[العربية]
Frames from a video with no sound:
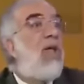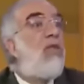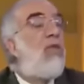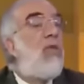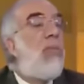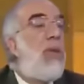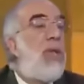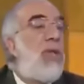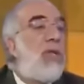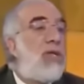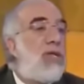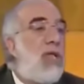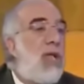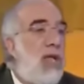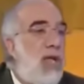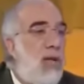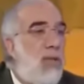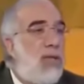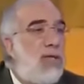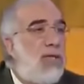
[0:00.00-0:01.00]
حيث
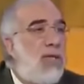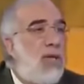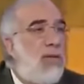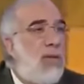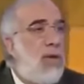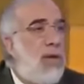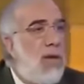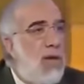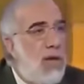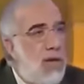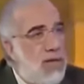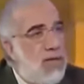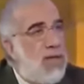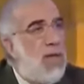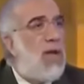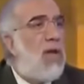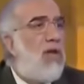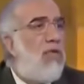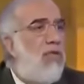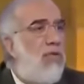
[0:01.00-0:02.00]
ابليس لان ابليس دايما
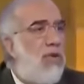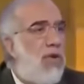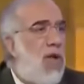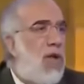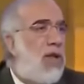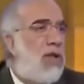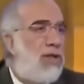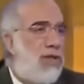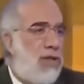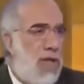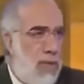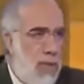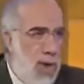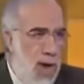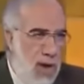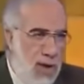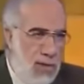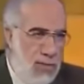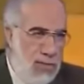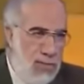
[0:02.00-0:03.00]
سكنوا في الارض
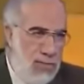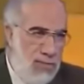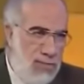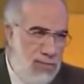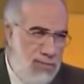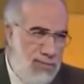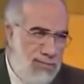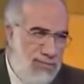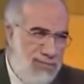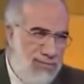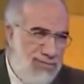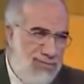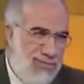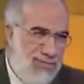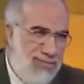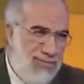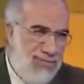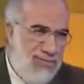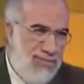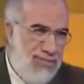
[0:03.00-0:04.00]
السابعه
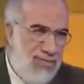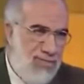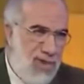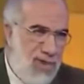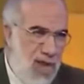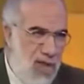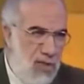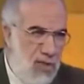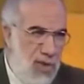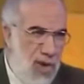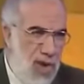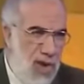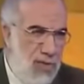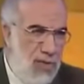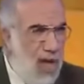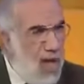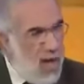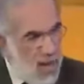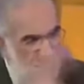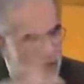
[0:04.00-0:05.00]
سلم يا رب والعياذ بالله
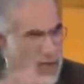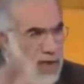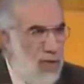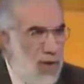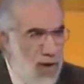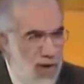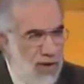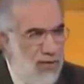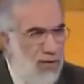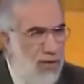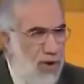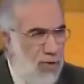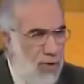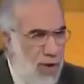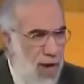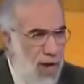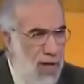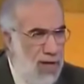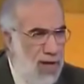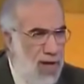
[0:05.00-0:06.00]
رب هكذا ورد نعم. في
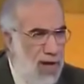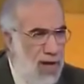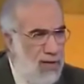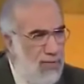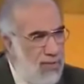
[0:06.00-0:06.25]
الروايات